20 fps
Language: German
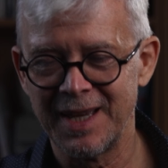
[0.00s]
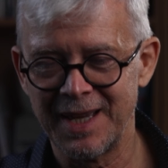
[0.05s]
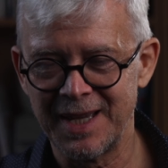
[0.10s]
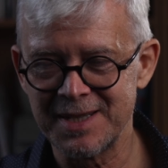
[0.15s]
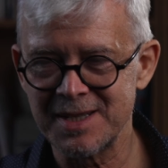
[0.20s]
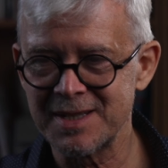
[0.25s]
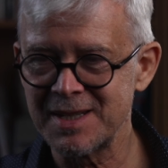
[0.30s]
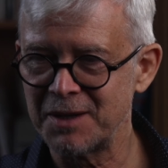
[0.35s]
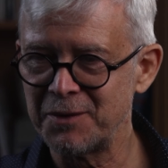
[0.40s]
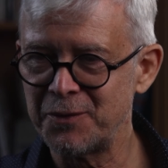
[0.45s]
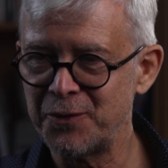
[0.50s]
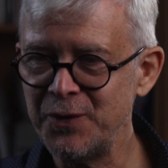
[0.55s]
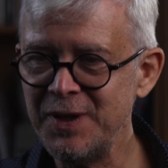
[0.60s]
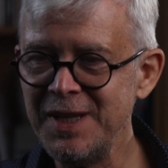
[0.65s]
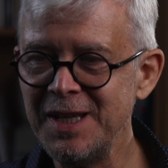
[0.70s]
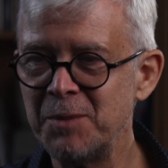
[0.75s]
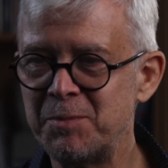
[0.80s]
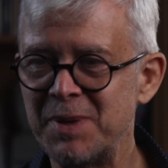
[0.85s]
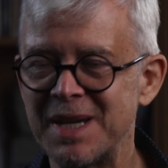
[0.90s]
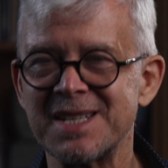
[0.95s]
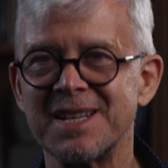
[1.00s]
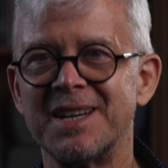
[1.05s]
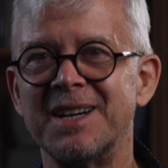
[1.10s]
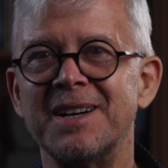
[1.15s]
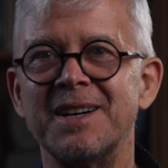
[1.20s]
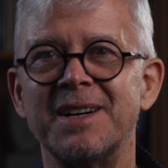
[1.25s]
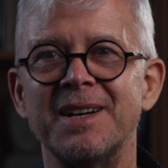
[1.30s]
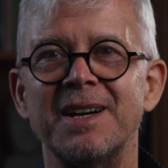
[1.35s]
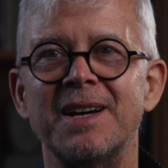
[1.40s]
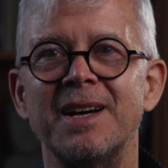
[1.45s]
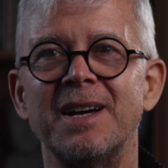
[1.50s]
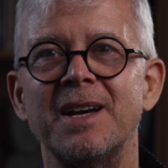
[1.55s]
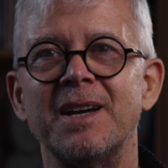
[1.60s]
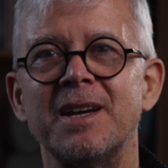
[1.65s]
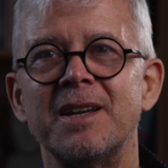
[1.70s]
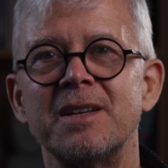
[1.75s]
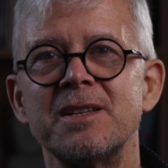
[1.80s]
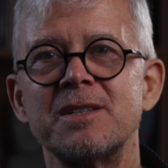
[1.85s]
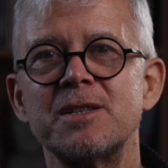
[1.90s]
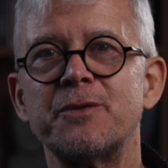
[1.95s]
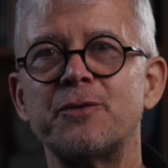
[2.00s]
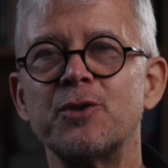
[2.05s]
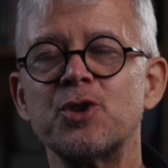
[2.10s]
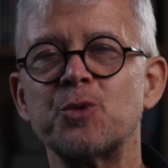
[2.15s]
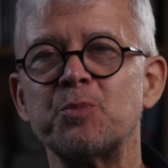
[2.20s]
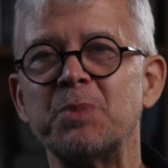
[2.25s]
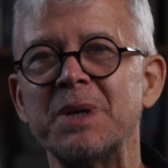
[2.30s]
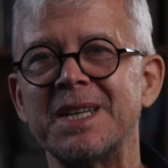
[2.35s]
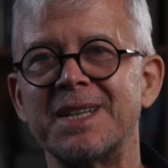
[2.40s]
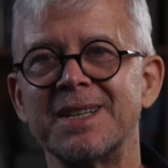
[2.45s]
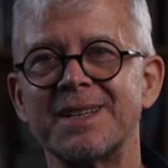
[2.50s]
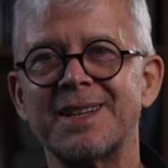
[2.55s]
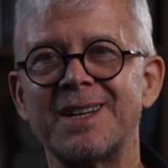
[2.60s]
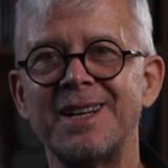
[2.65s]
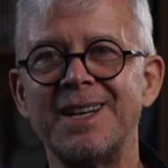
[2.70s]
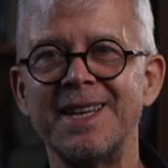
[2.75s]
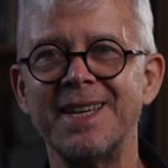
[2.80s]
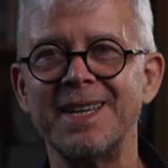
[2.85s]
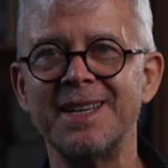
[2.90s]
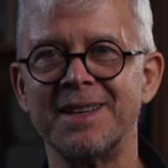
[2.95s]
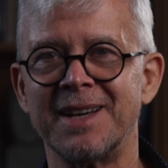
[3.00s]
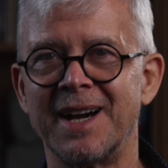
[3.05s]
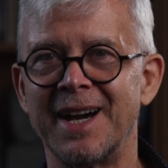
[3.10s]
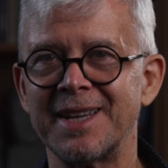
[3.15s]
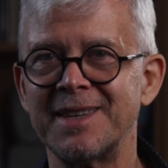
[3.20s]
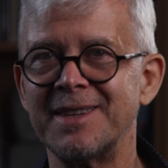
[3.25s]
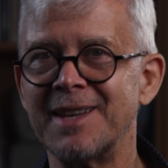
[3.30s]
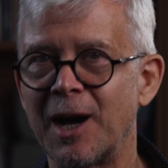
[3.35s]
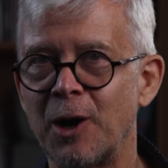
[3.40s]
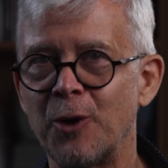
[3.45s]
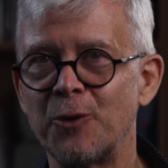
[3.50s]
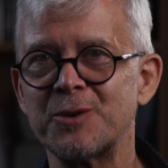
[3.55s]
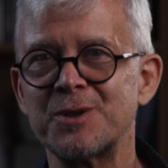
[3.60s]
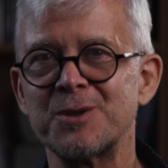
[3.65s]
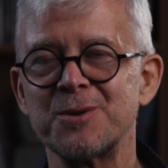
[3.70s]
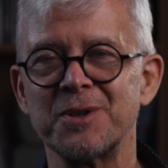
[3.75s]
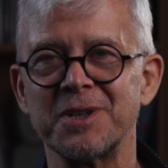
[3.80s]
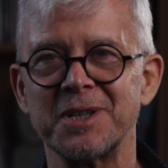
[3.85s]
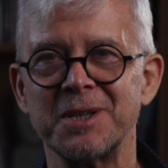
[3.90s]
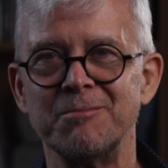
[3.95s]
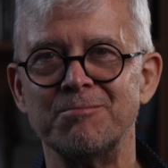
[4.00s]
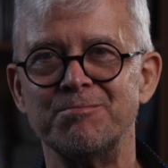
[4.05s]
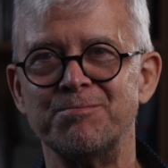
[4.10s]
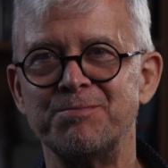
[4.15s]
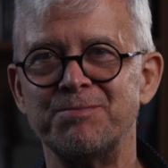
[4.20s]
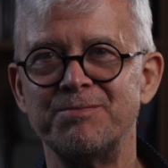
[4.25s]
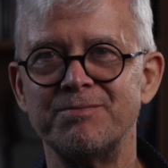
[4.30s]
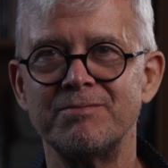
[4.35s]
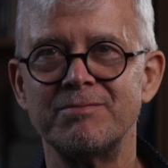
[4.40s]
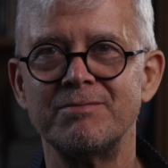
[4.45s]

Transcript: Es ist dann viel besser, sie für spätere Gelegenheiten aufzuheben.